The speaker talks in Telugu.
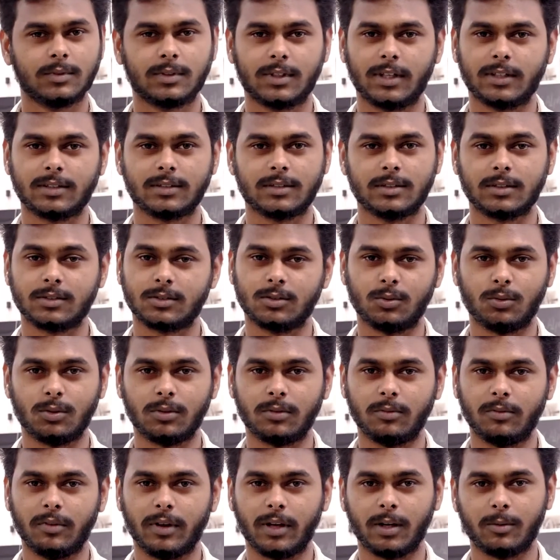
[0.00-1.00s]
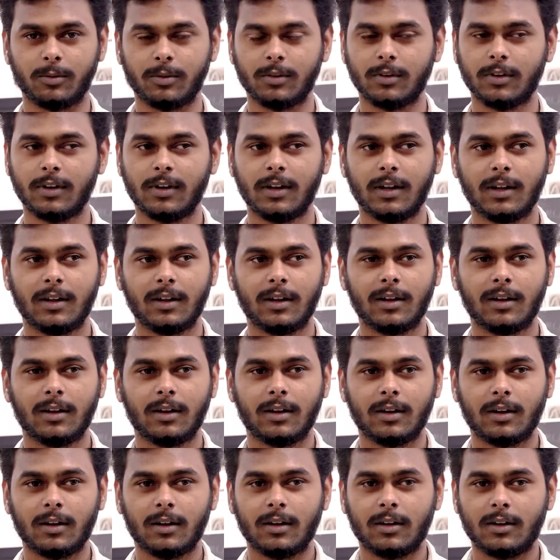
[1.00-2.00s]
టేస్ట్ ఈస్ గుడ్ వెరీ గుడ్
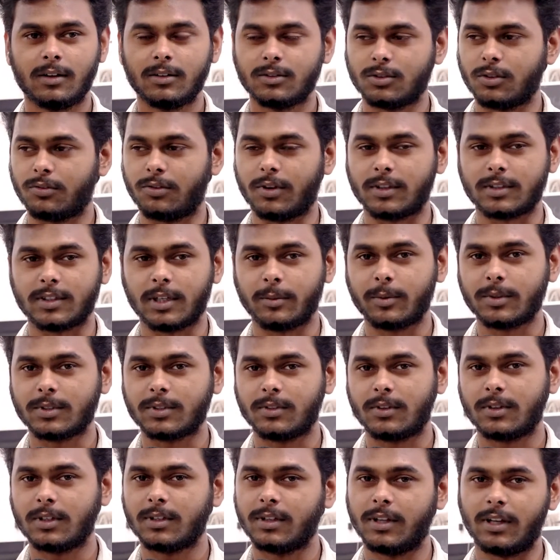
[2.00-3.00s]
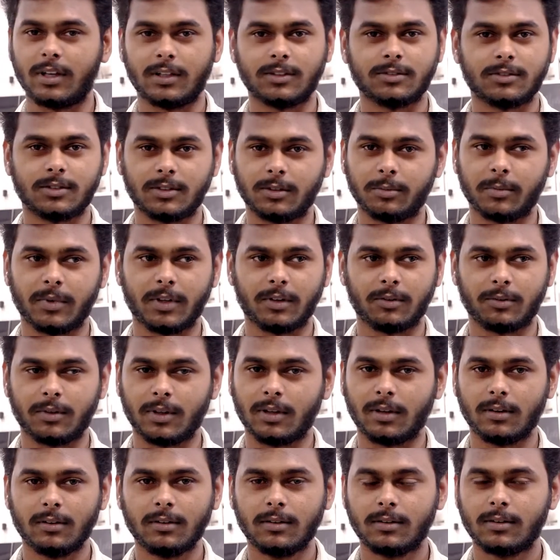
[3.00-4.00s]
సో ఫస్ట్ టైం వచ్చిన వాటి దెర్ ఈస్ షూడ్ మే
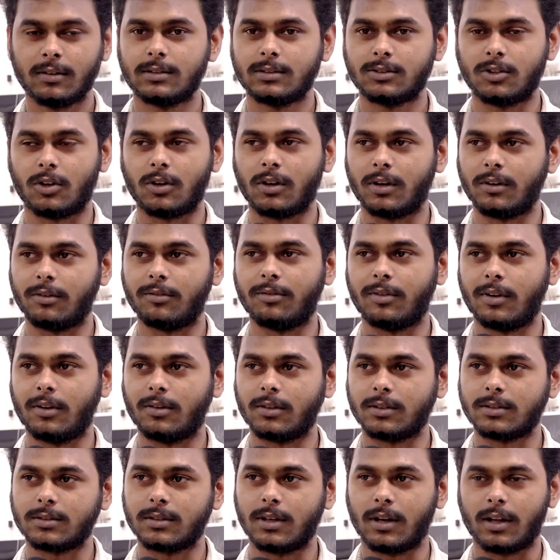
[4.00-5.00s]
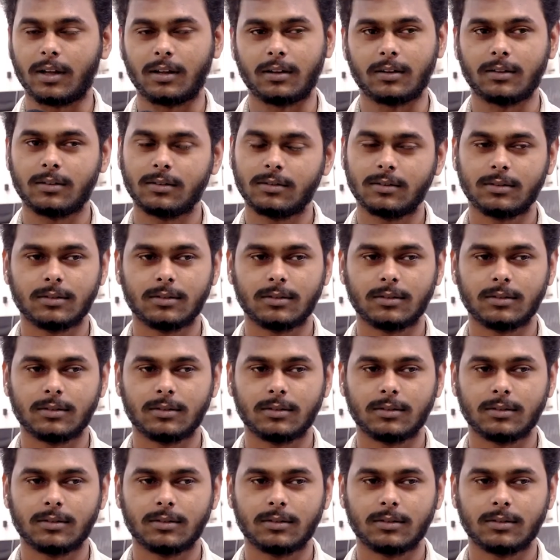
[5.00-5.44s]
వెల్ చాక్లెట్ ఫ్లేవర్స్ లైక్